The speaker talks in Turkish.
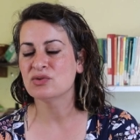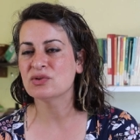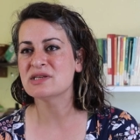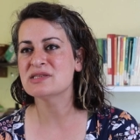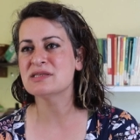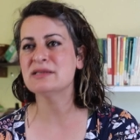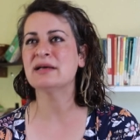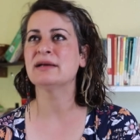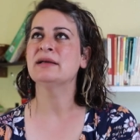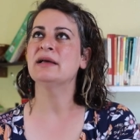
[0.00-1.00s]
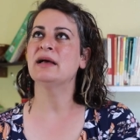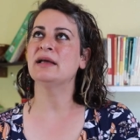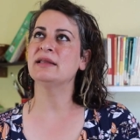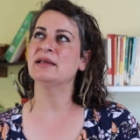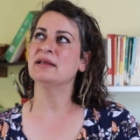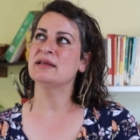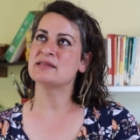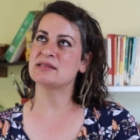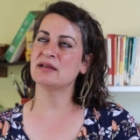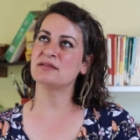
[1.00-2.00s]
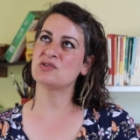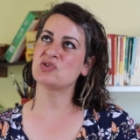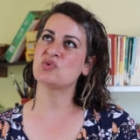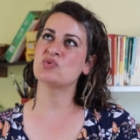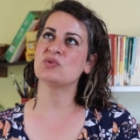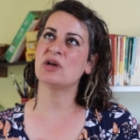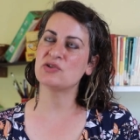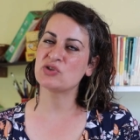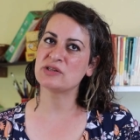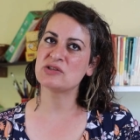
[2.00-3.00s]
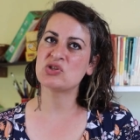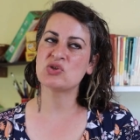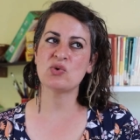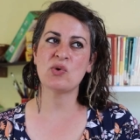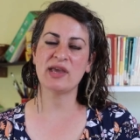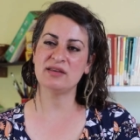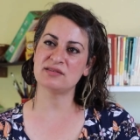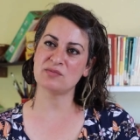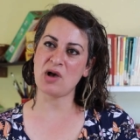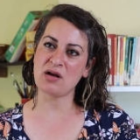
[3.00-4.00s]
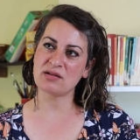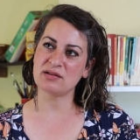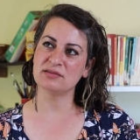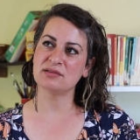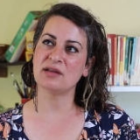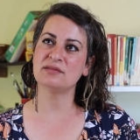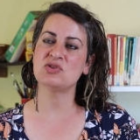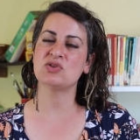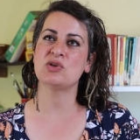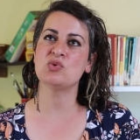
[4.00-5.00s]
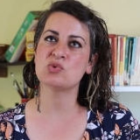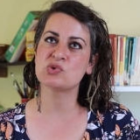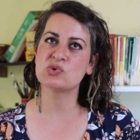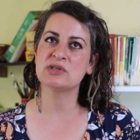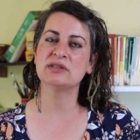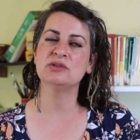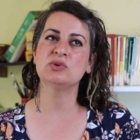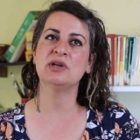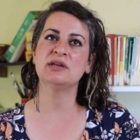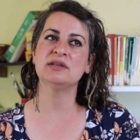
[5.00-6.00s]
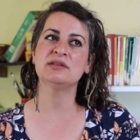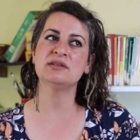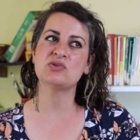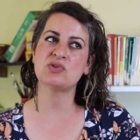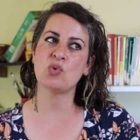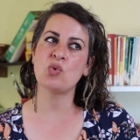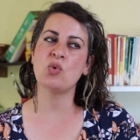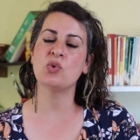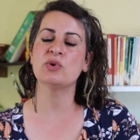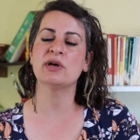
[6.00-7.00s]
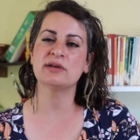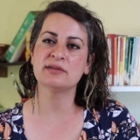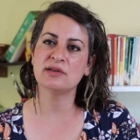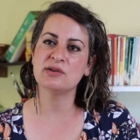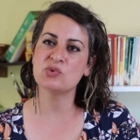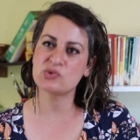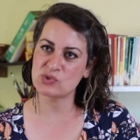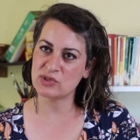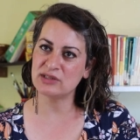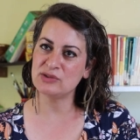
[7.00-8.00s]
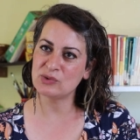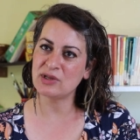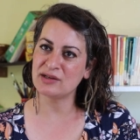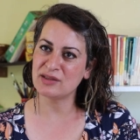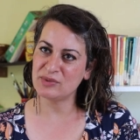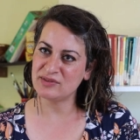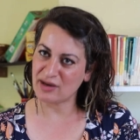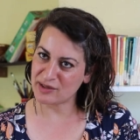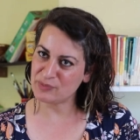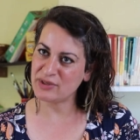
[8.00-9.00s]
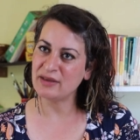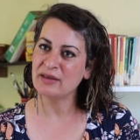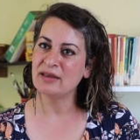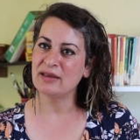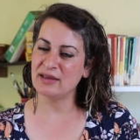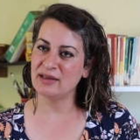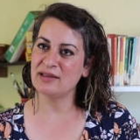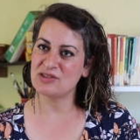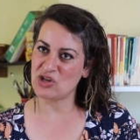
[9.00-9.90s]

Dolayısıyla hani sadece çocuklar çalışıyor, eğitim hakkından işte yoksun kalıyorlar ya da işte o oyun hakkından yoksun kalıyorlar gibi dar bir e,